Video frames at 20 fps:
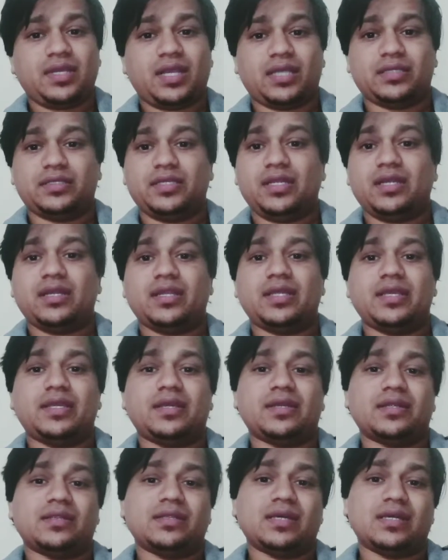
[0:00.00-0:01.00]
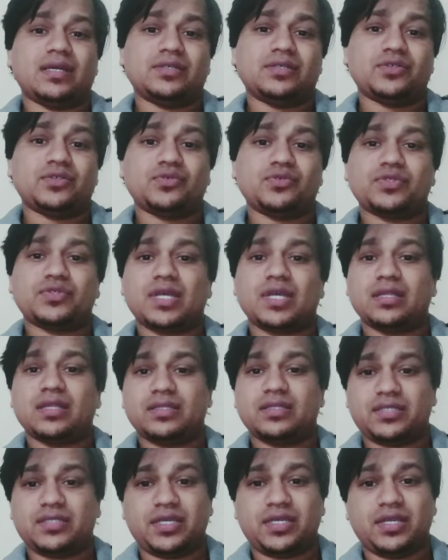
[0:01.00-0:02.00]
का दिल नहीं करता कि
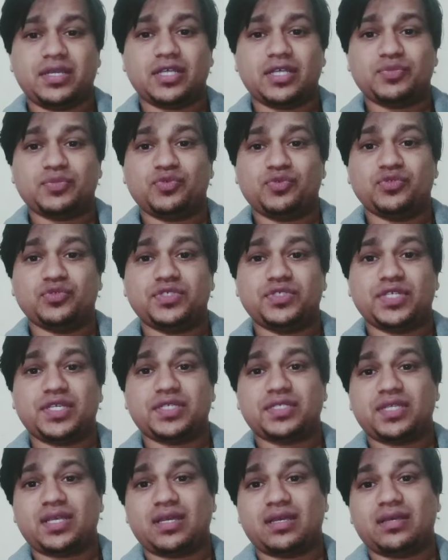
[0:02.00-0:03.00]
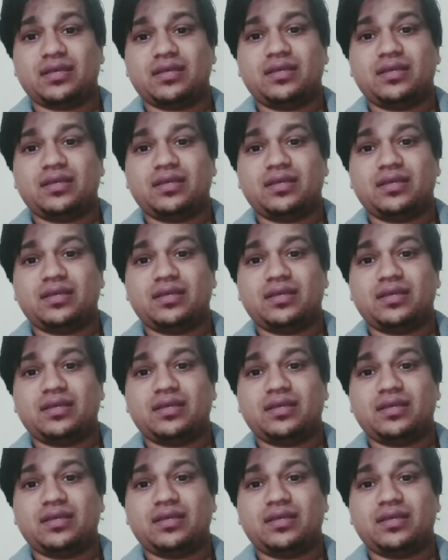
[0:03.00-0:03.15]
सुशांत सिंह राजपूत जैसा